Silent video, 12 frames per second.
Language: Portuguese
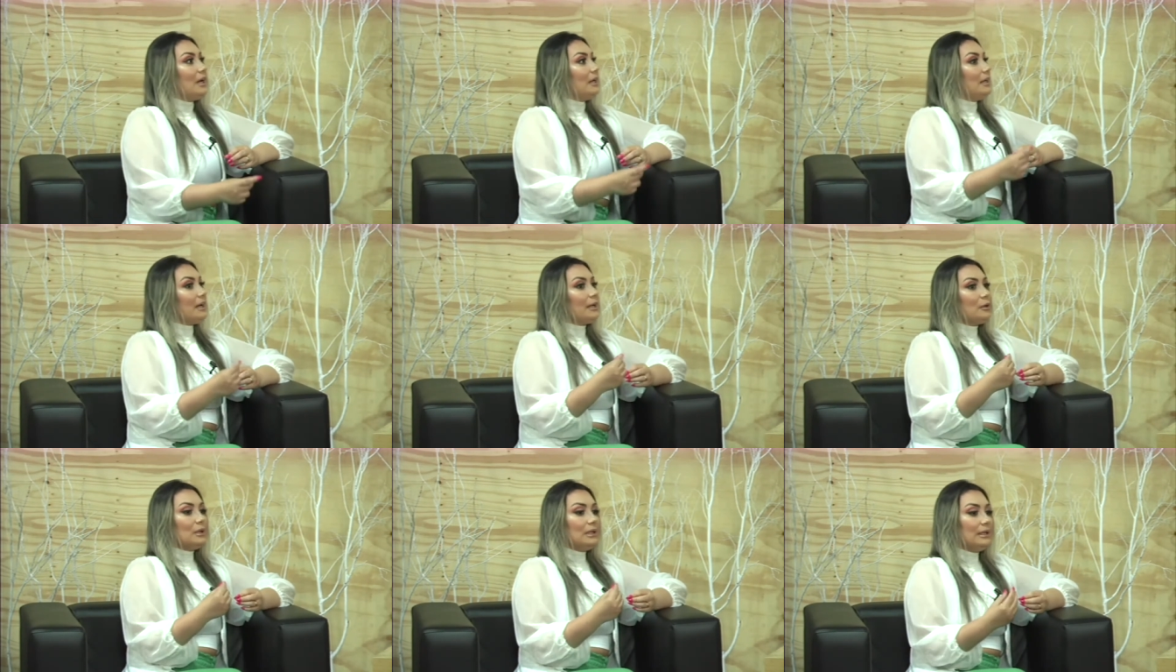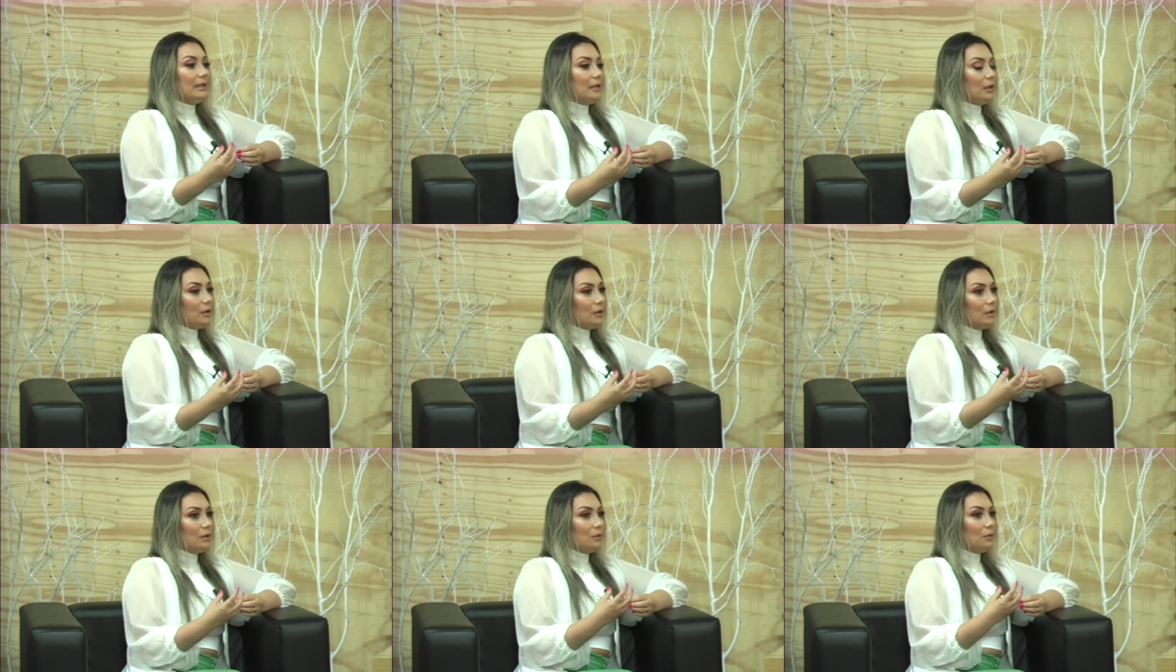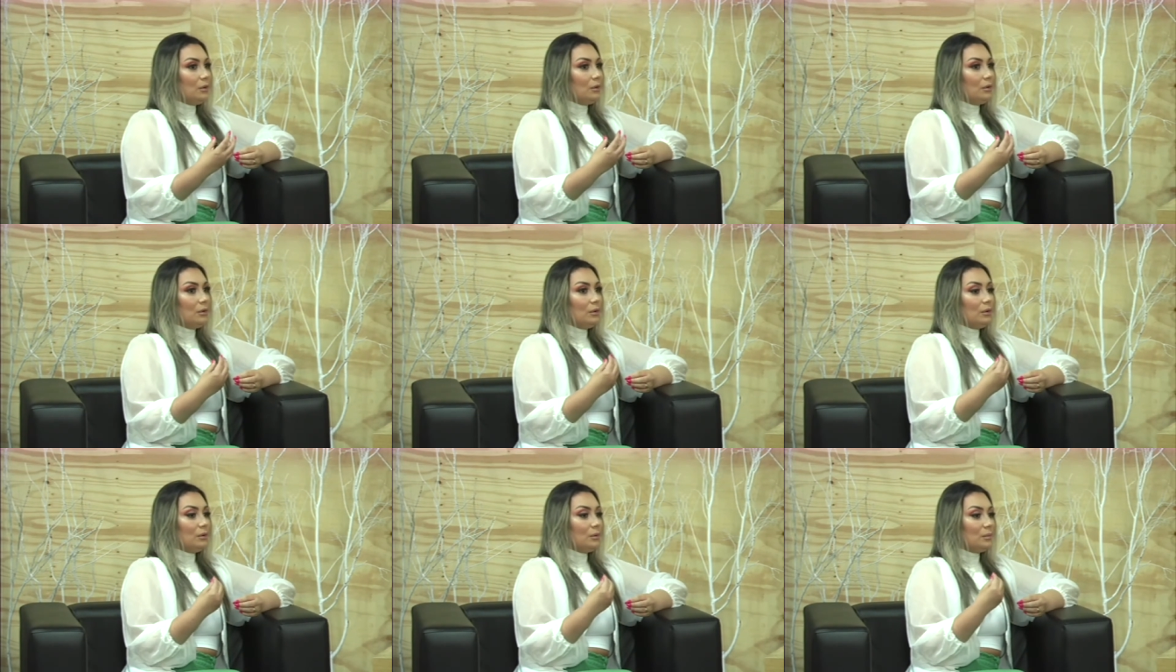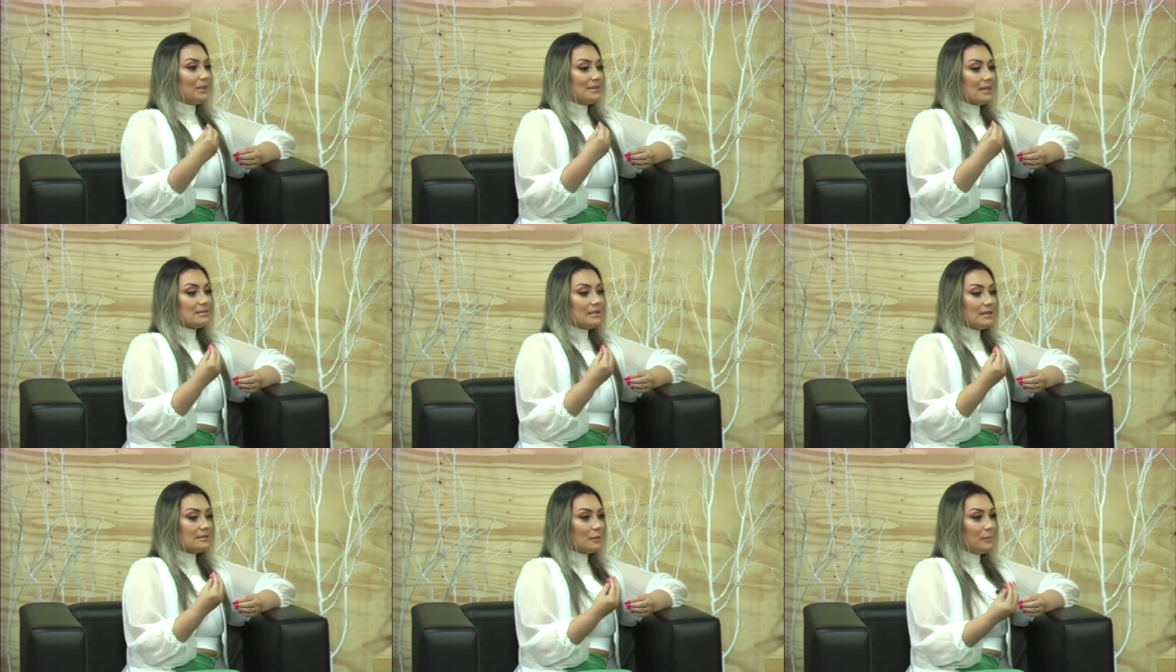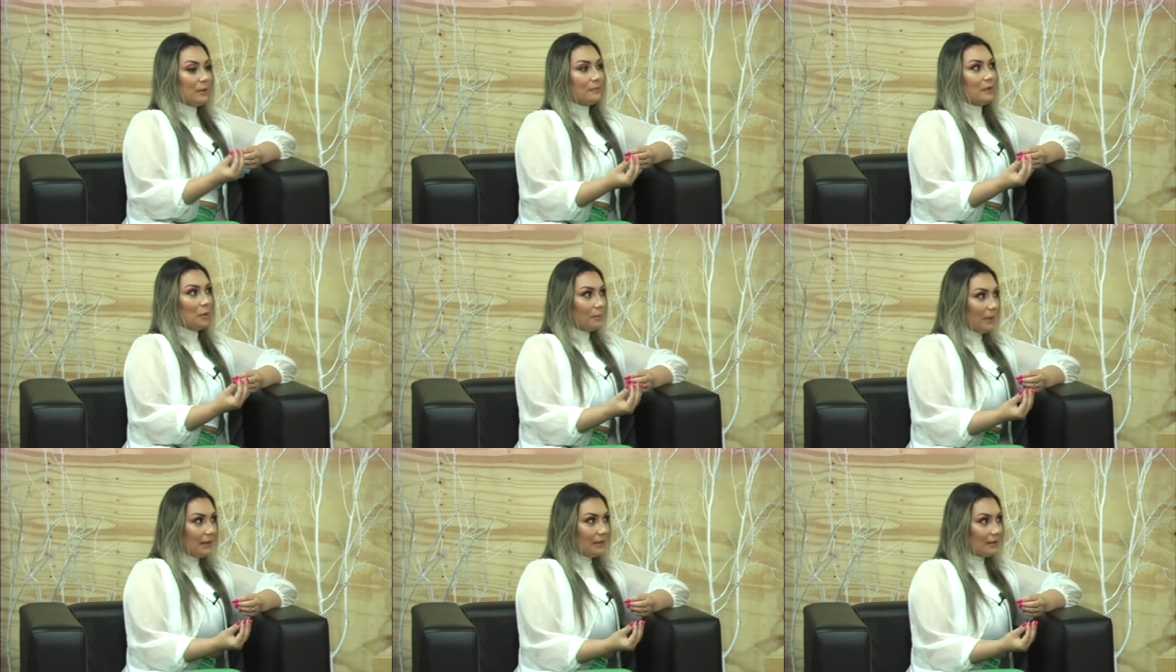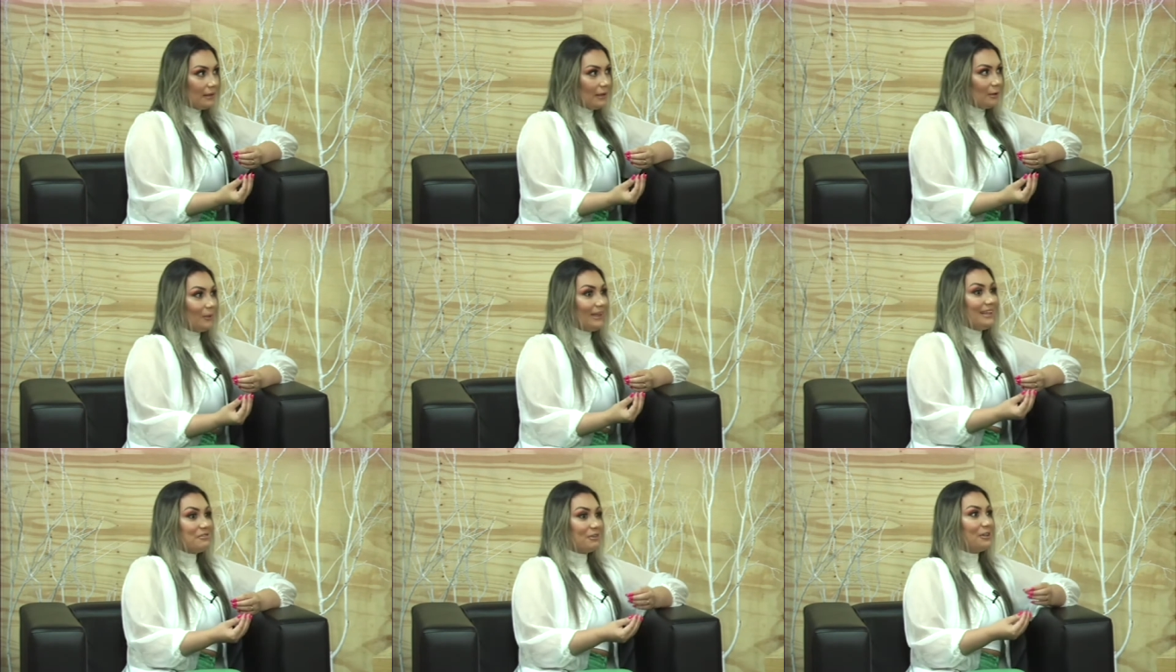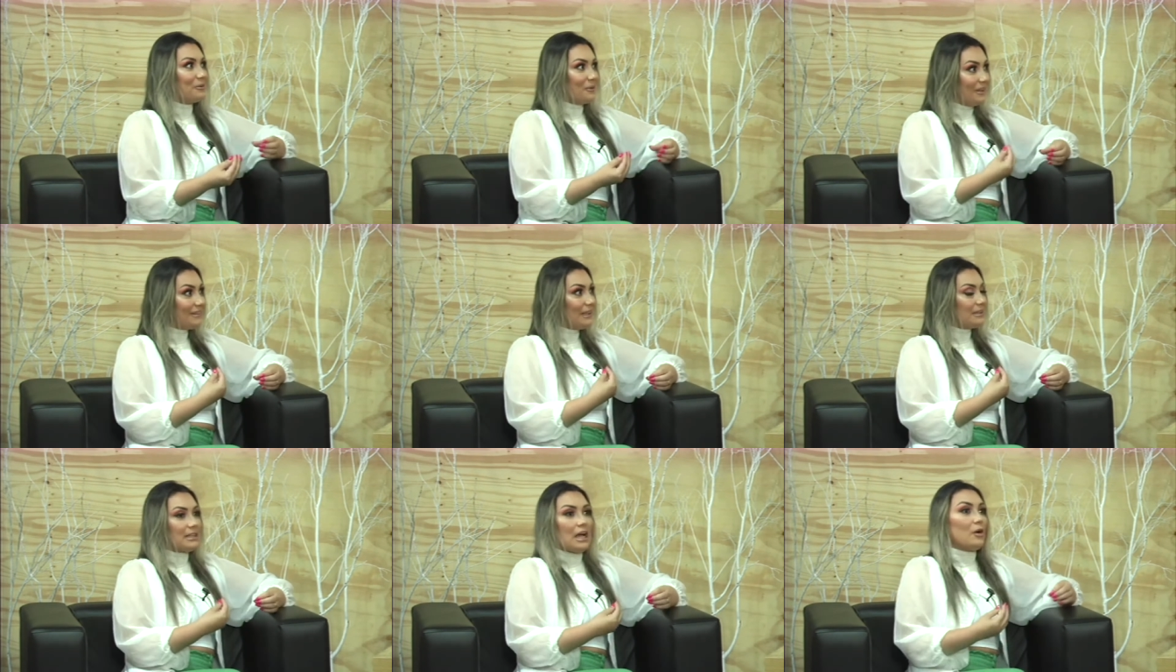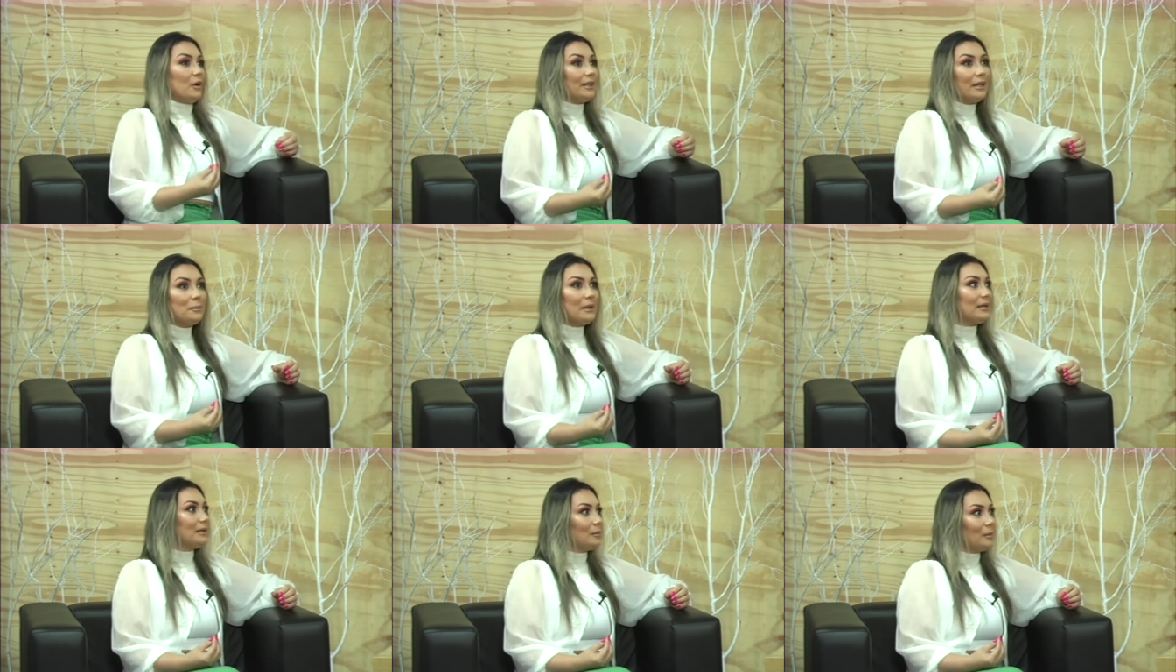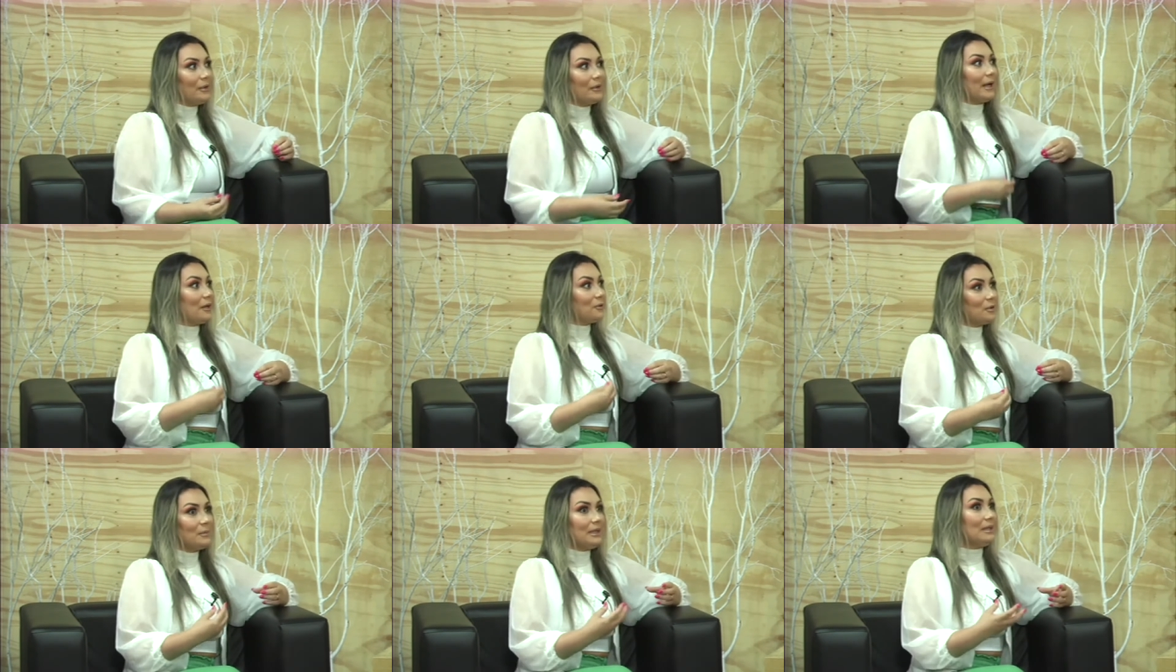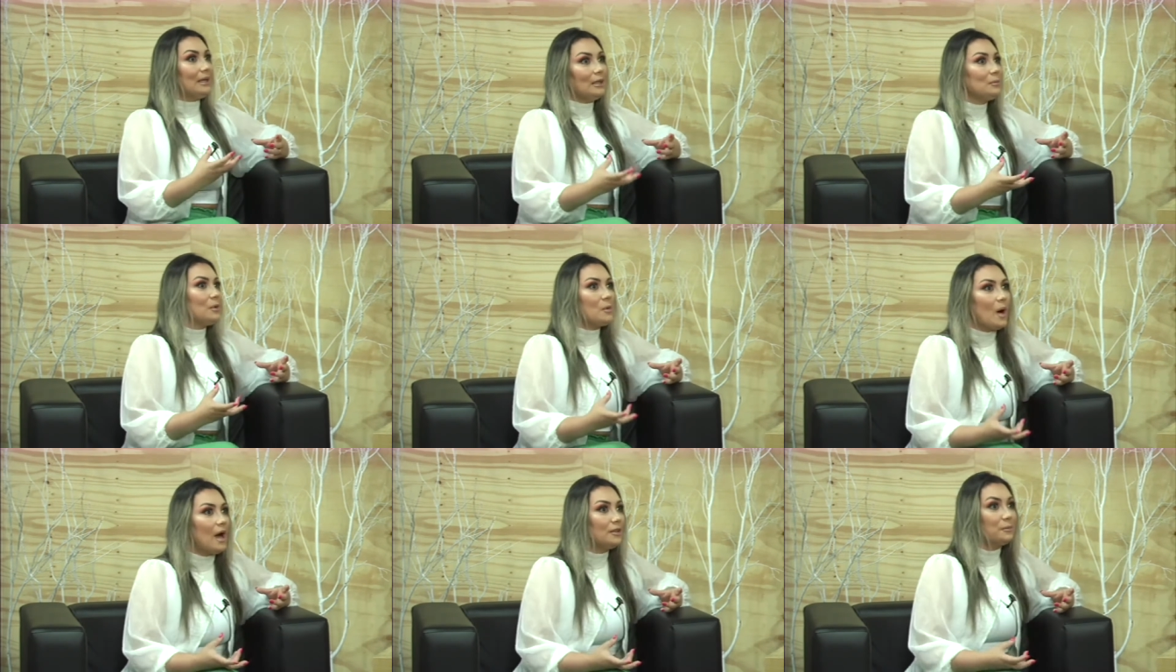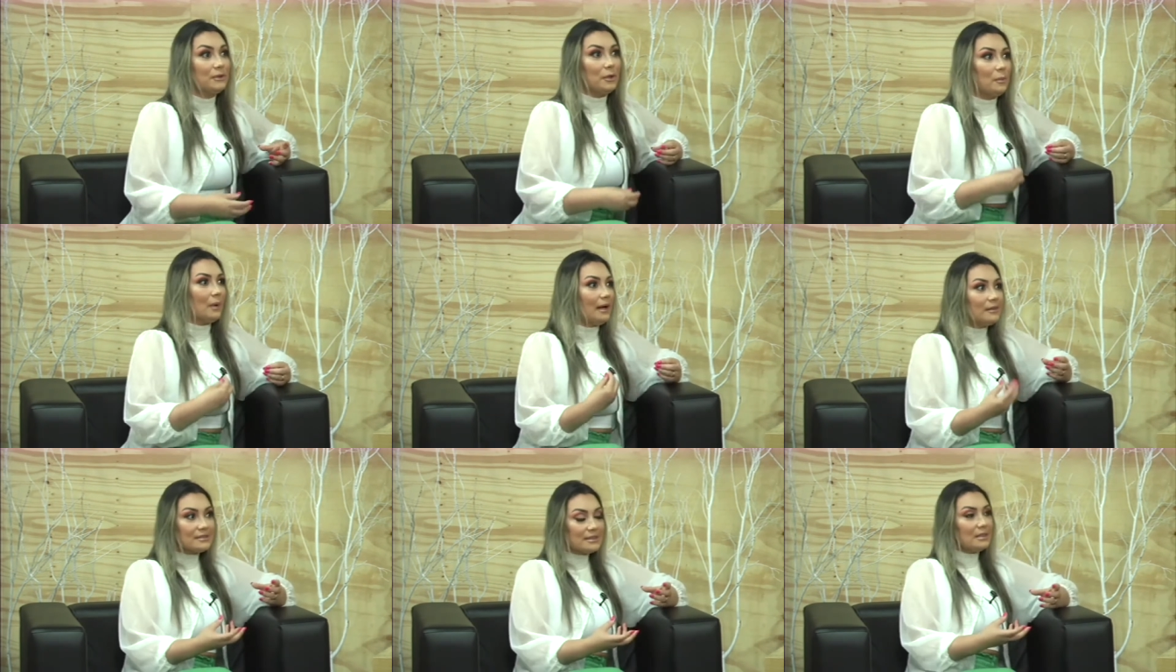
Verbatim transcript: E aquilo ali, o, o, o Moisés ele recebeu tão bem aquilo. E foi quando ele disse, agora eu quero uma cama, mãe, eu quero dormir lá no meu quarto, porque o Marcos...